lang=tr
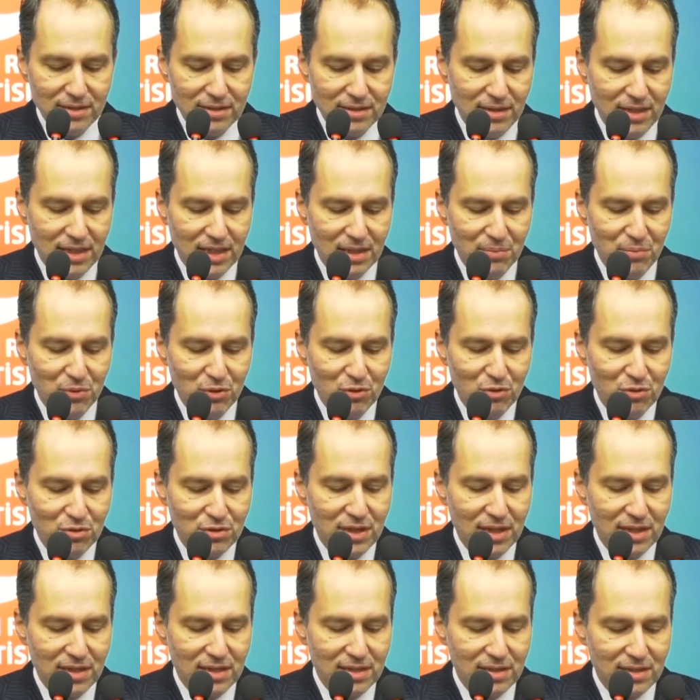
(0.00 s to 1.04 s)

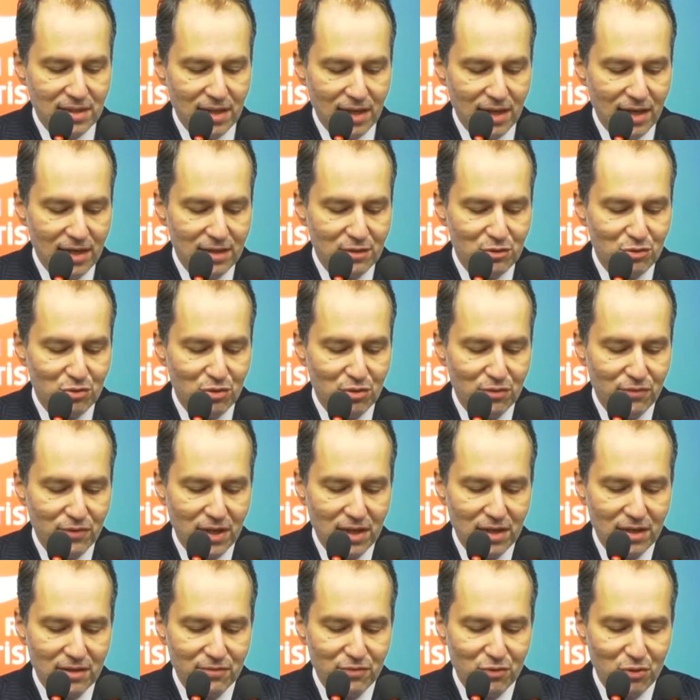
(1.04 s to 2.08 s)
2018'de en son
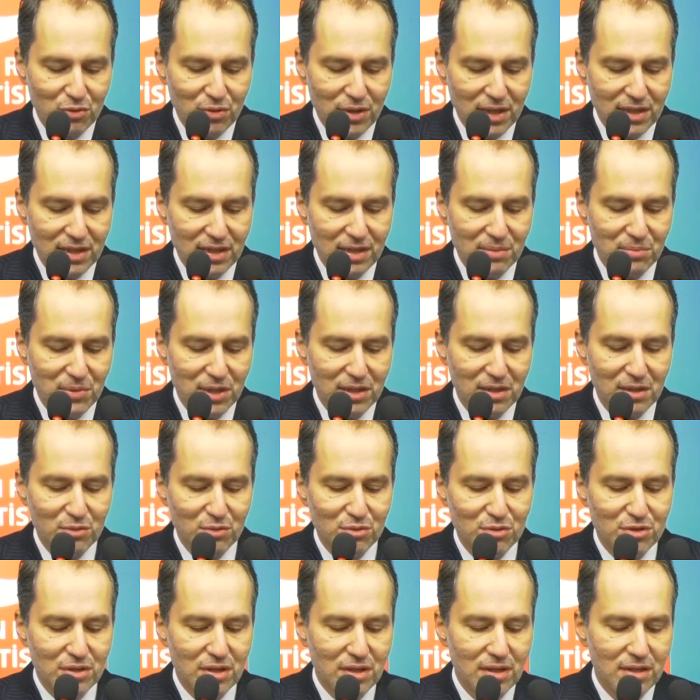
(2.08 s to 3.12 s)
varlık fonuna girmeden
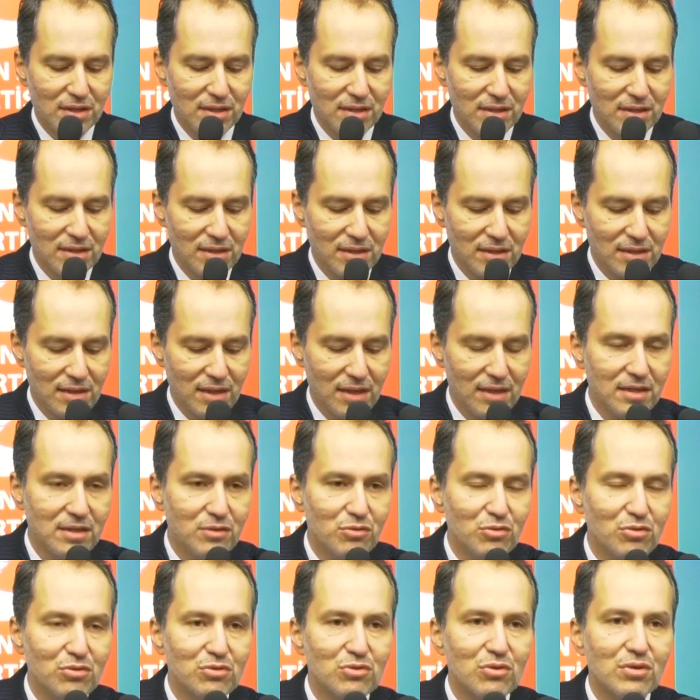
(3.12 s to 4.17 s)
önce yılda
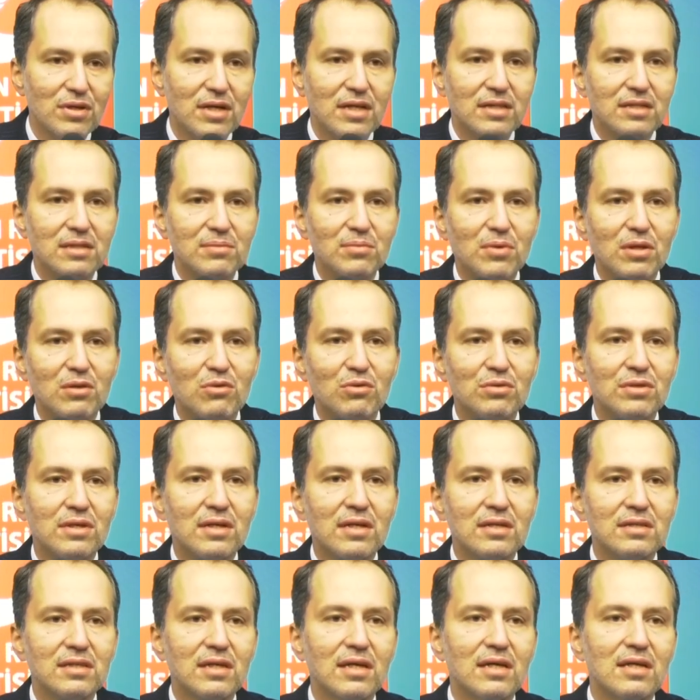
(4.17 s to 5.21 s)
216 milyon
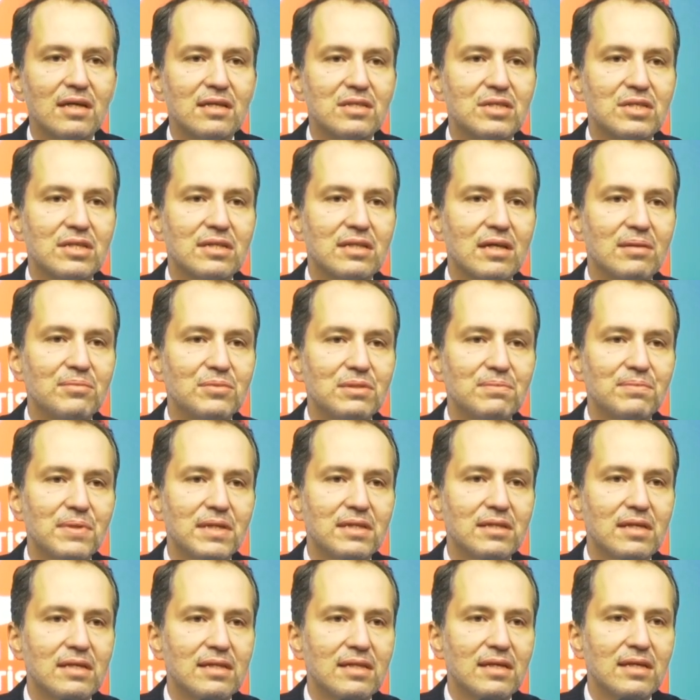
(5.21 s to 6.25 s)
lira kar açıklamış
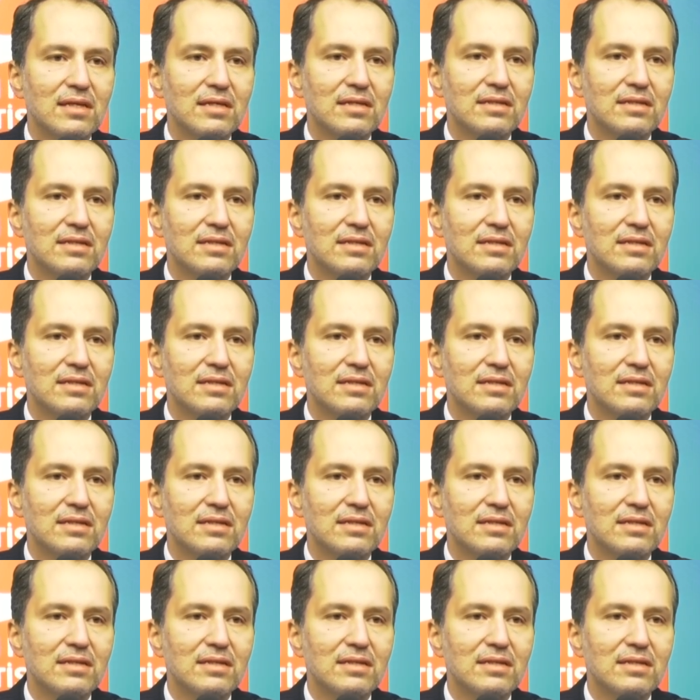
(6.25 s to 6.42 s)
PTT.